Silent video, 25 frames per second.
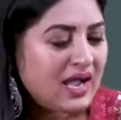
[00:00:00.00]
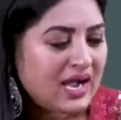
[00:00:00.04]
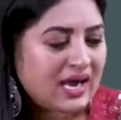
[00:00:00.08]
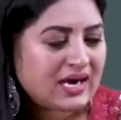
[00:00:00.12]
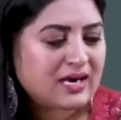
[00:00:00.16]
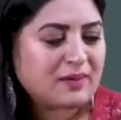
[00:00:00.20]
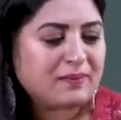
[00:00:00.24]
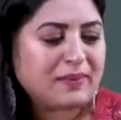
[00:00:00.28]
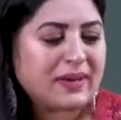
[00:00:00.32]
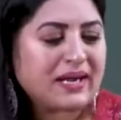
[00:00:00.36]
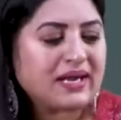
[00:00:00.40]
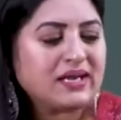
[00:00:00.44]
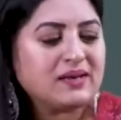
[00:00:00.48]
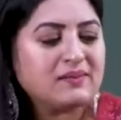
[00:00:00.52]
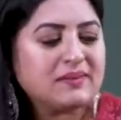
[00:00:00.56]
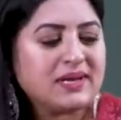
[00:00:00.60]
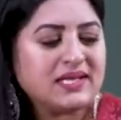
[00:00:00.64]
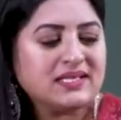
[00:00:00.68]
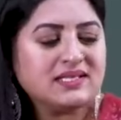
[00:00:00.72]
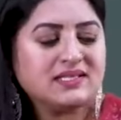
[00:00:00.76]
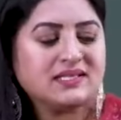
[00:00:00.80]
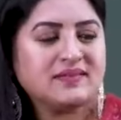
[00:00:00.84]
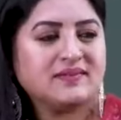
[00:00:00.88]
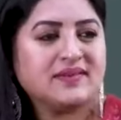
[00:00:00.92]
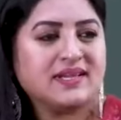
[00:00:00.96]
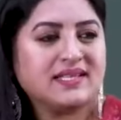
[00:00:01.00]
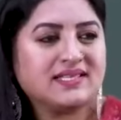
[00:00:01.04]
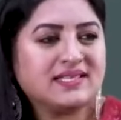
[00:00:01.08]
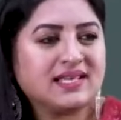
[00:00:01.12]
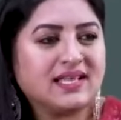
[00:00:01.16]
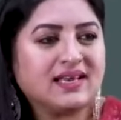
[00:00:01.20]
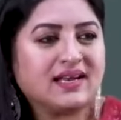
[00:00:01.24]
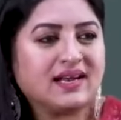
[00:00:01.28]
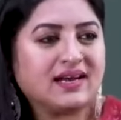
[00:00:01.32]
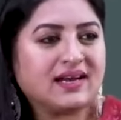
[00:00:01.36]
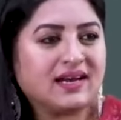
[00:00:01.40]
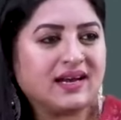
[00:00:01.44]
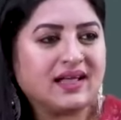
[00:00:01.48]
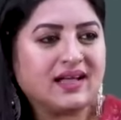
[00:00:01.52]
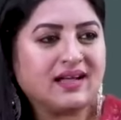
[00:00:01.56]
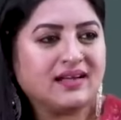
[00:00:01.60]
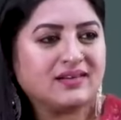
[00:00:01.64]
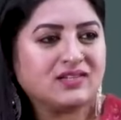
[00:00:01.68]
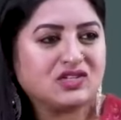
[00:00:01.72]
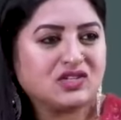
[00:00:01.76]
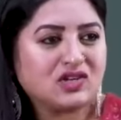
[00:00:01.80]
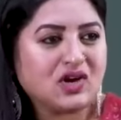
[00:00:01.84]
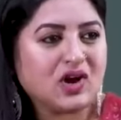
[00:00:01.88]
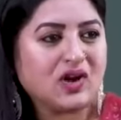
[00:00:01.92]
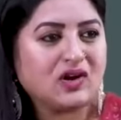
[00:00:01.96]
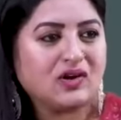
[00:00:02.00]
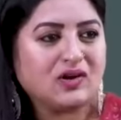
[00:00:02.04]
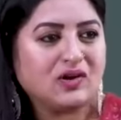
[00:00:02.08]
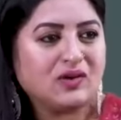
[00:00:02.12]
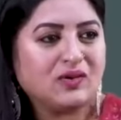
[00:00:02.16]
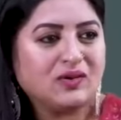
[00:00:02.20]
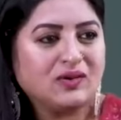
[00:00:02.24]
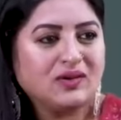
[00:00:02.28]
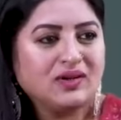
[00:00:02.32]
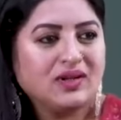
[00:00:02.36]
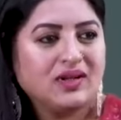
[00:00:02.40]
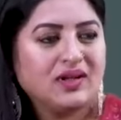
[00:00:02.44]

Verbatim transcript: అక్కడ పక్కన మంచం వేశారు అక్కడ షార్ట్లో